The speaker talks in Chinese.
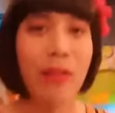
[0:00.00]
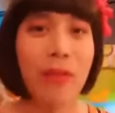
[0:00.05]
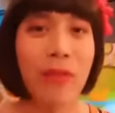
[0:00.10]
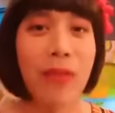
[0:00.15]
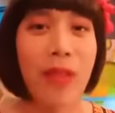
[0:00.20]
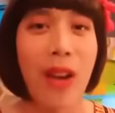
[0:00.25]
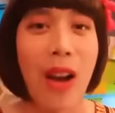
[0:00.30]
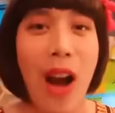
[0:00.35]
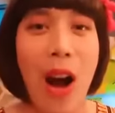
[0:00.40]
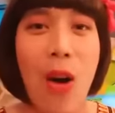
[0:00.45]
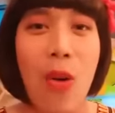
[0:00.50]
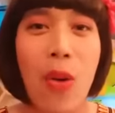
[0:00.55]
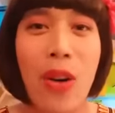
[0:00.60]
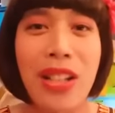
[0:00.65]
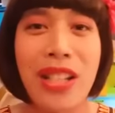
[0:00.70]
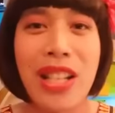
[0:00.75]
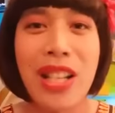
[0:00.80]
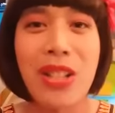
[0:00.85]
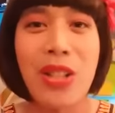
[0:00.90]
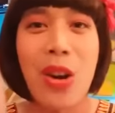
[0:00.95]
对，好，我
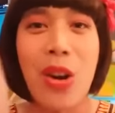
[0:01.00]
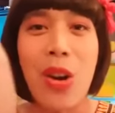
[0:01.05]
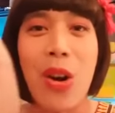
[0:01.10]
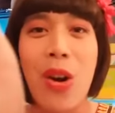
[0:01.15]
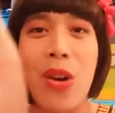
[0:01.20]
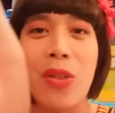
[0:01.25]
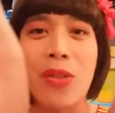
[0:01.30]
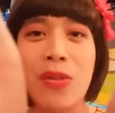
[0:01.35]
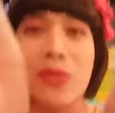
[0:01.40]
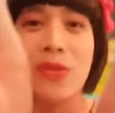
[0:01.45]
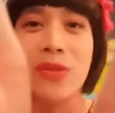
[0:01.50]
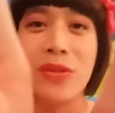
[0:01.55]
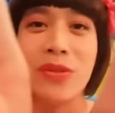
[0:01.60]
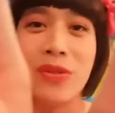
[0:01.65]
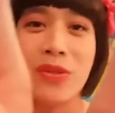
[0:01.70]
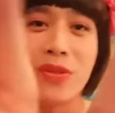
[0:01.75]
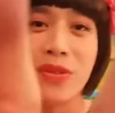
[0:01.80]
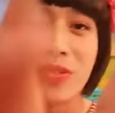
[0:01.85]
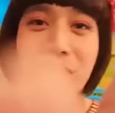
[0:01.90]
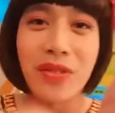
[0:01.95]
接手喽。
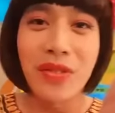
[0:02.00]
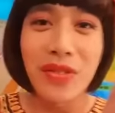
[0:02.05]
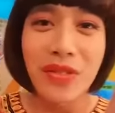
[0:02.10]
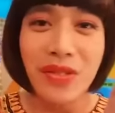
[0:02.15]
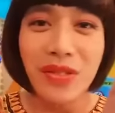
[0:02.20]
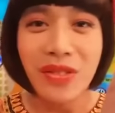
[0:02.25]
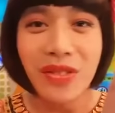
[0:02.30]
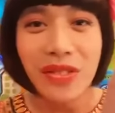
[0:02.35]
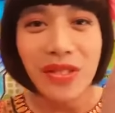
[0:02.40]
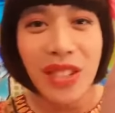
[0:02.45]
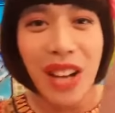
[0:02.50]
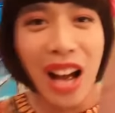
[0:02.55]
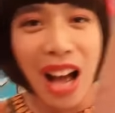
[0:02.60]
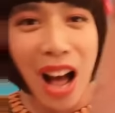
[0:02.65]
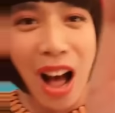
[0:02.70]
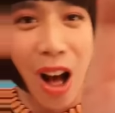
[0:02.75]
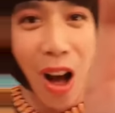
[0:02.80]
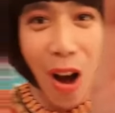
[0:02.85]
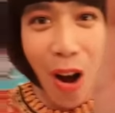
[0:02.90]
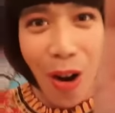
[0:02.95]

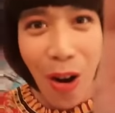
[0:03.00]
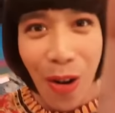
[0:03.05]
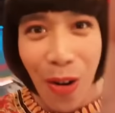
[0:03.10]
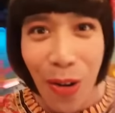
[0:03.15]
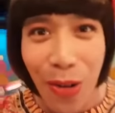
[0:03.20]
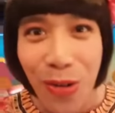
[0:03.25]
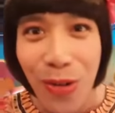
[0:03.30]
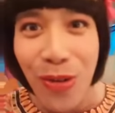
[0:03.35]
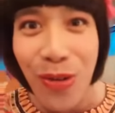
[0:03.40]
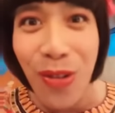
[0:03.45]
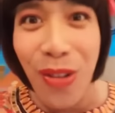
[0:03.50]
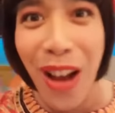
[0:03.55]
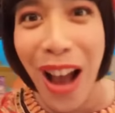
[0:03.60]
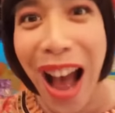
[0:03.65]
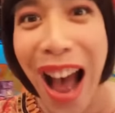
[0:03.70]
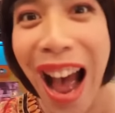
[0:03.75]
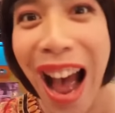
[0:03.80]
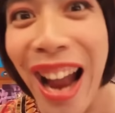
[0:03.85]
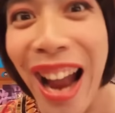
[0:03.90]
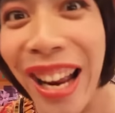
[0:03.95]
好
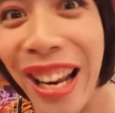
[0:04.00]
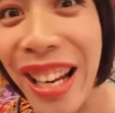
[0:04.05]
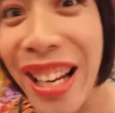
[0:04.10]
嗨